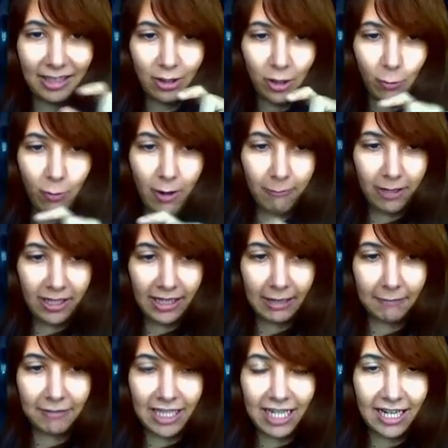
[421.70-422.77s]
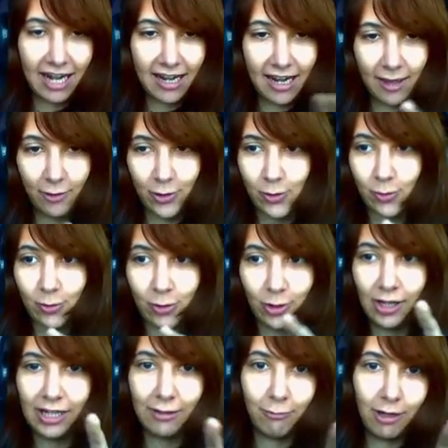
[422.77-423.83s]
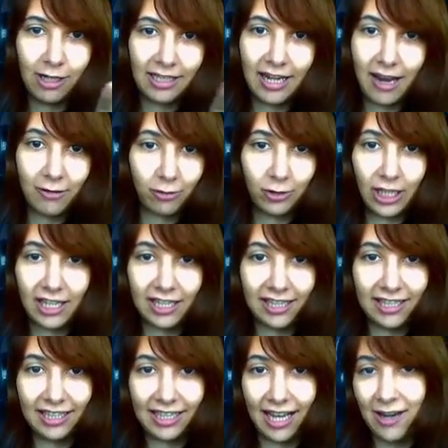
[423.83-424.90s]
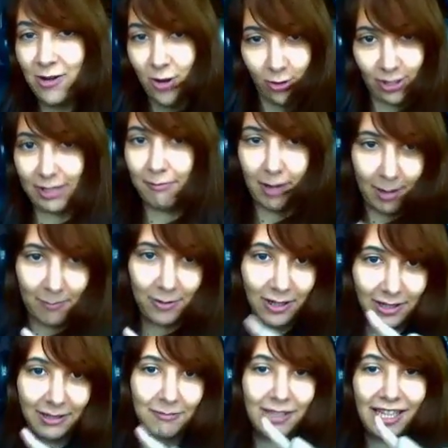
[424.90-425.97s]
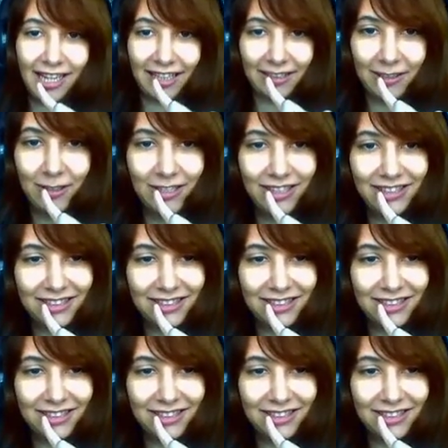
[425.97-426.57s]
los Wyvern que vienen al lado suyo, al igual que en la ruta de Irika, no se van a poner de mi lado.